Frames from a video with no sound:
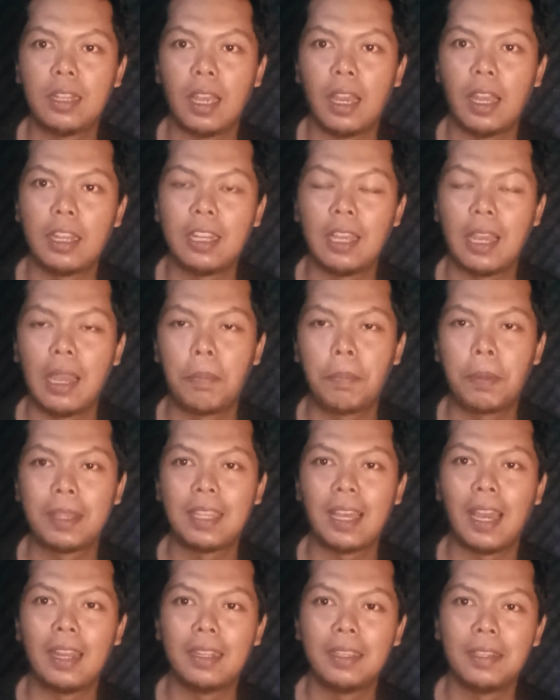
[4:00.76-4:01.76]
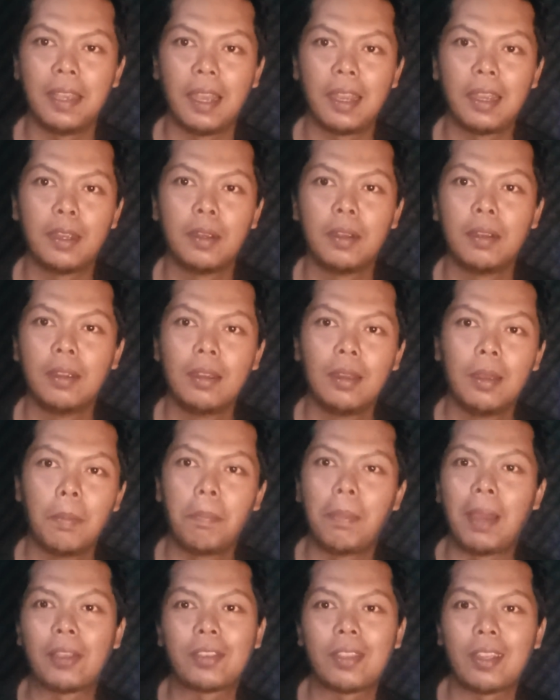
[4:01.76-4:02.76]
tidak ada petani yang
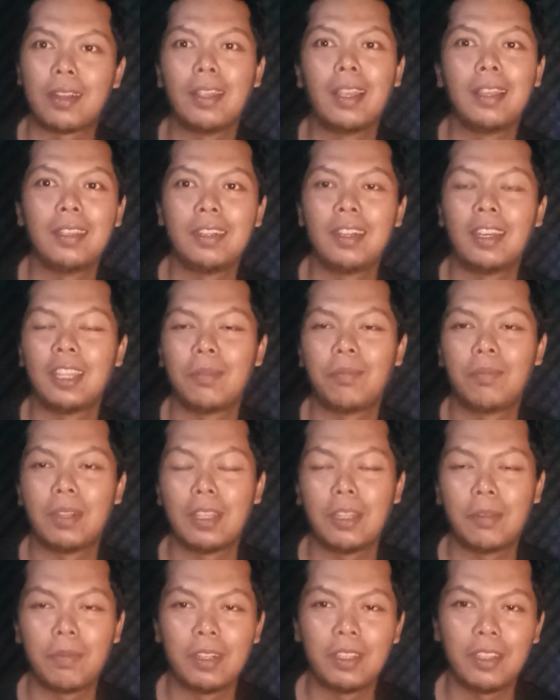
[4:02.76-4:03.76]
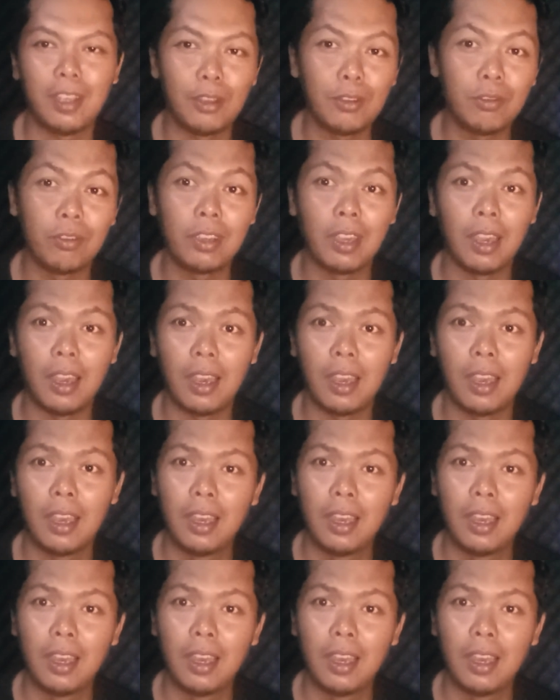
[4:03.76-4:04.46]
masternya tidak teman-teman saya juga